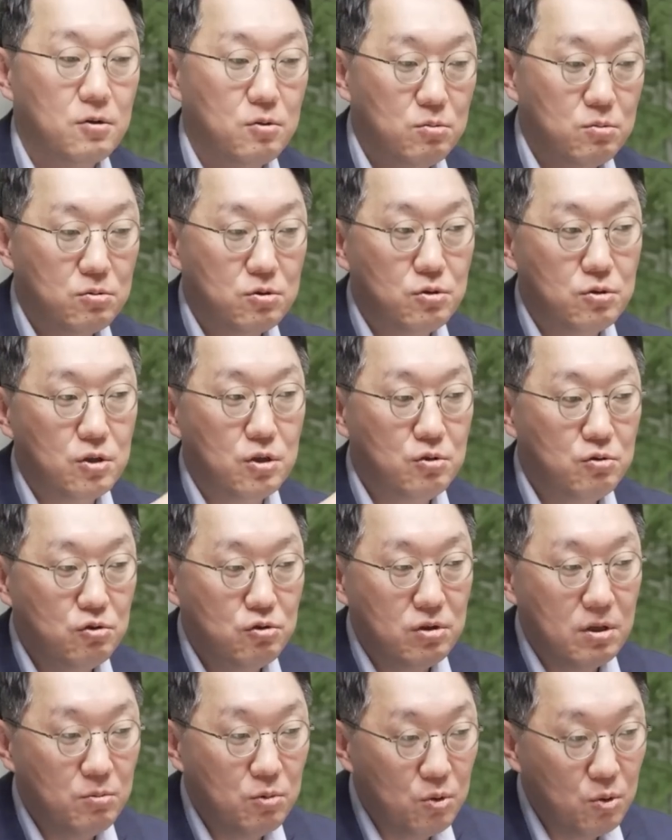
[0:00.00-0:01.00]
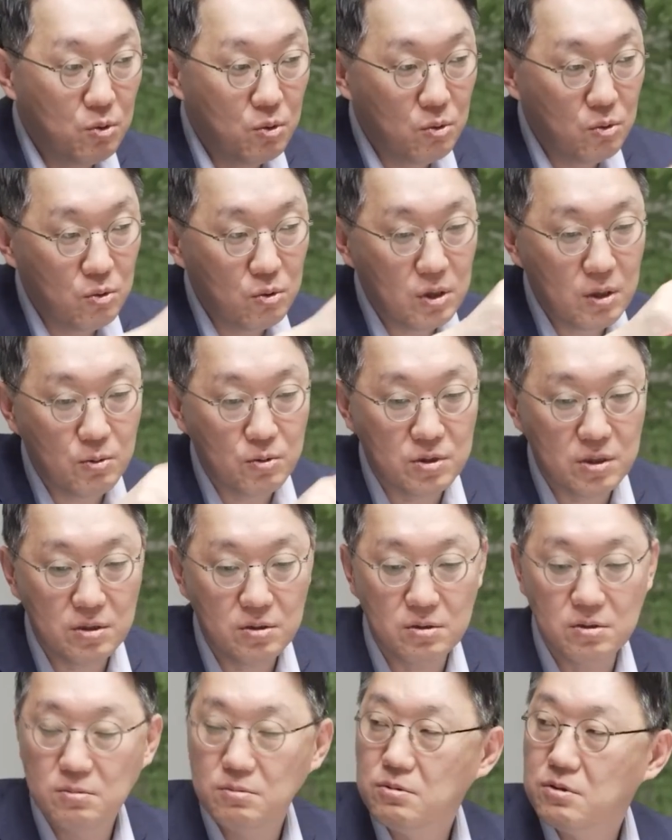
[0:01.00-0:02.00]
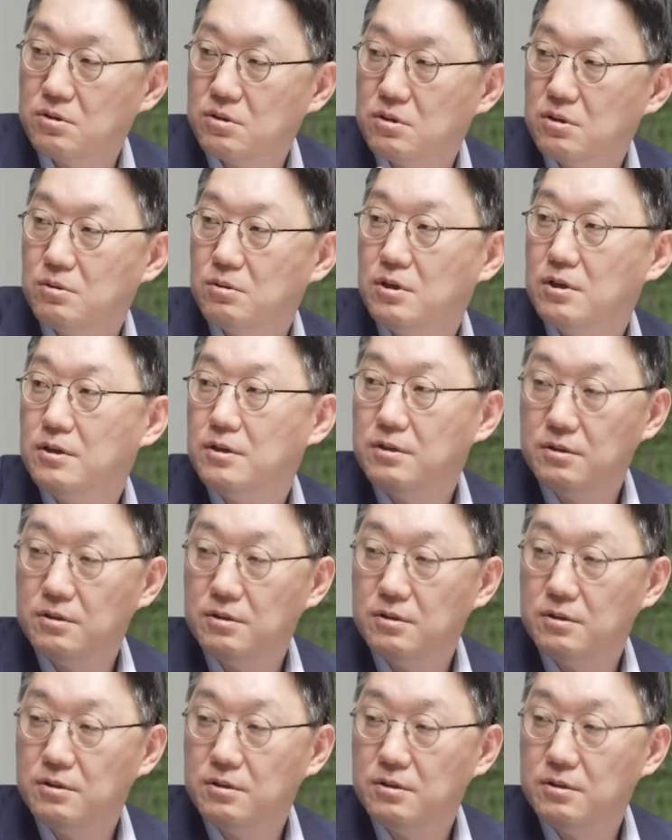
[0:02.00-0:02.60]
네. 그 이익률 한번 이렇게 보세요. 음. 증가율.